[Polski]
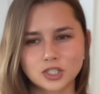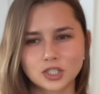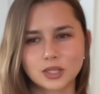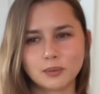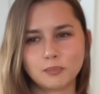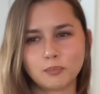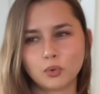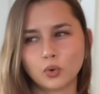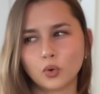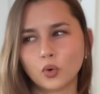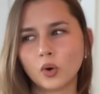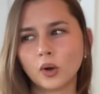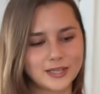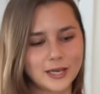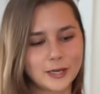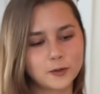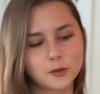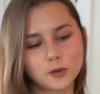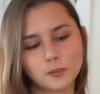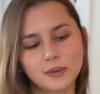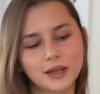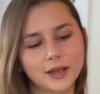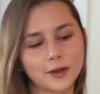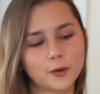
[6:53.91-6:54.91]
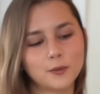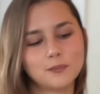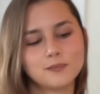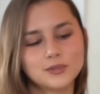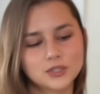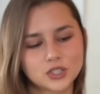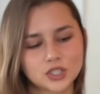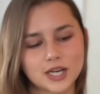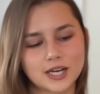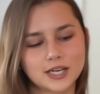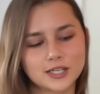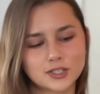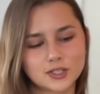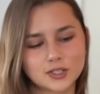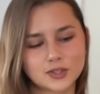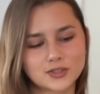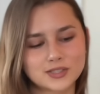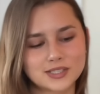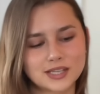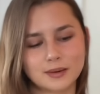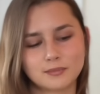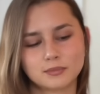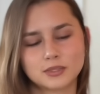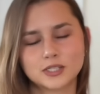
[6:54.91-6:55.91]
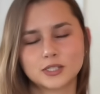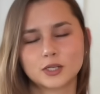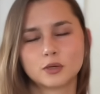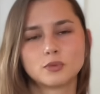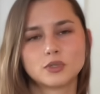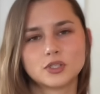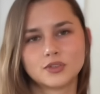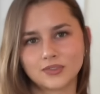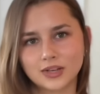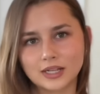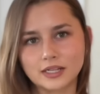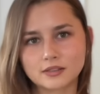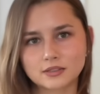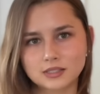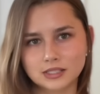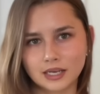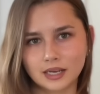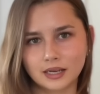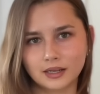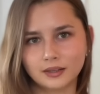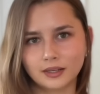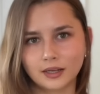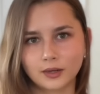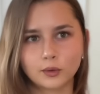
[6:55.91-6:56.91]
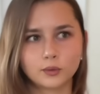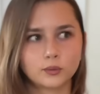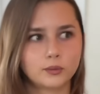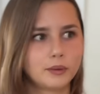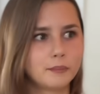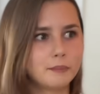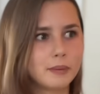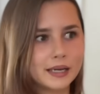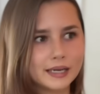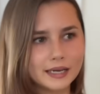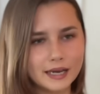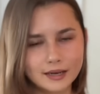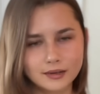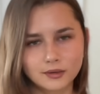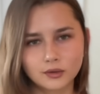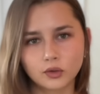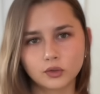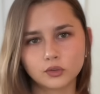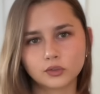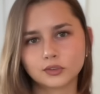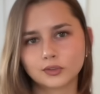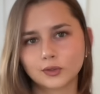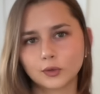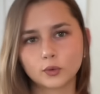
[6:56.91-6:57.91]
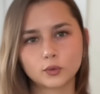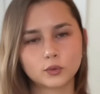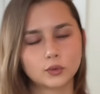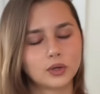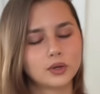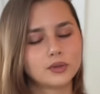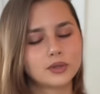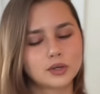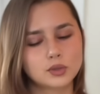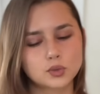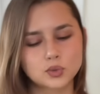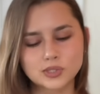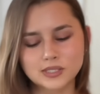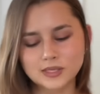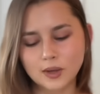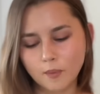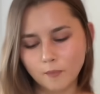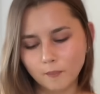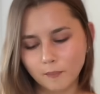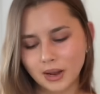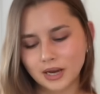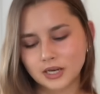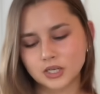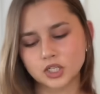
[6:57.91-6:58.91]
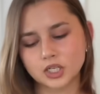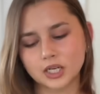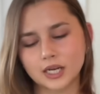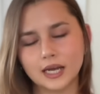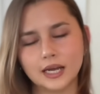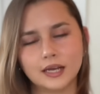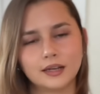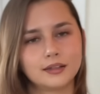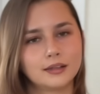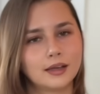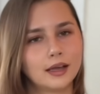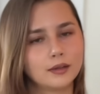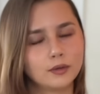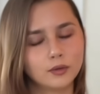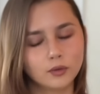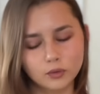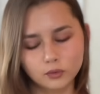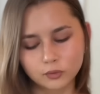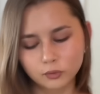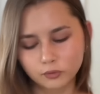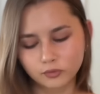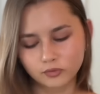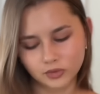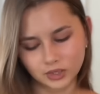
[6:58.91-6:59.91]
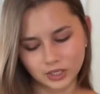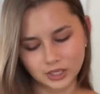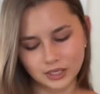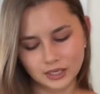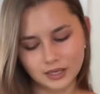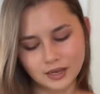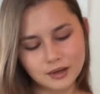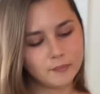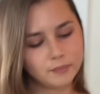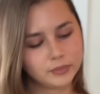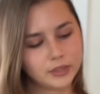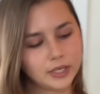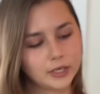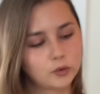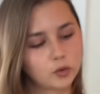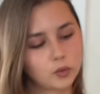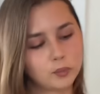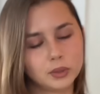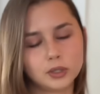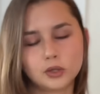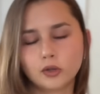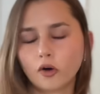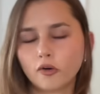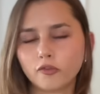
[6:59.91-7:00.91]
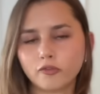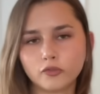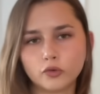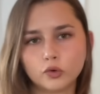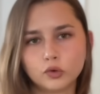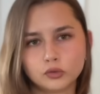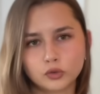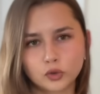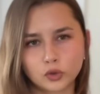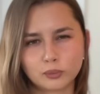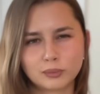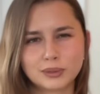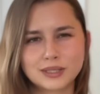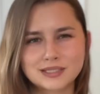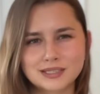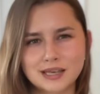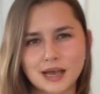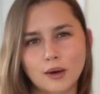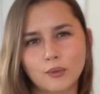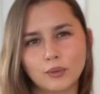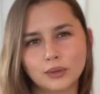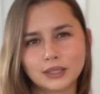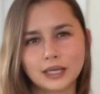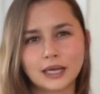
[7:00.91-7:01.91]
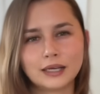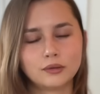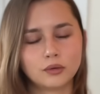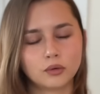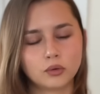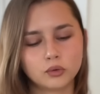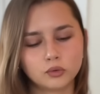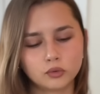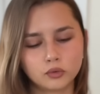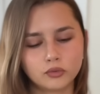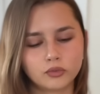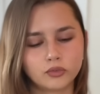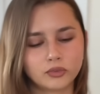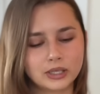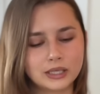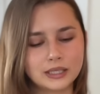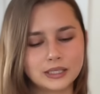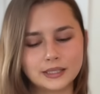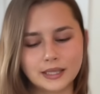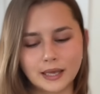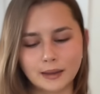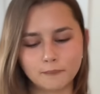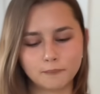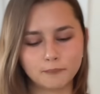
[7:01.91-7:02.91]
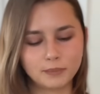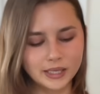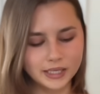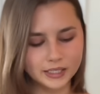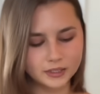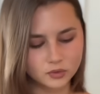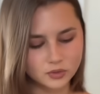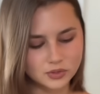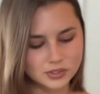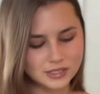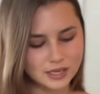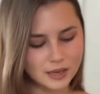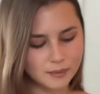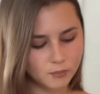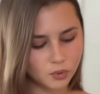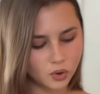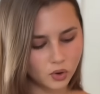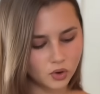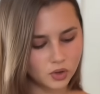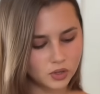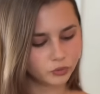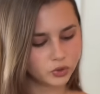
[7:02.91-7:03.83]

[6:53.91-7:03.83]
Typu, jak robię jakąś rzecz, staram się zrobić więcej. Jak gotuję makaron, to gotuję od razu całą paczkę i daję do lodówki. Jak robię tofu, to robię całe, daję do lodówki. Tempeh to samo.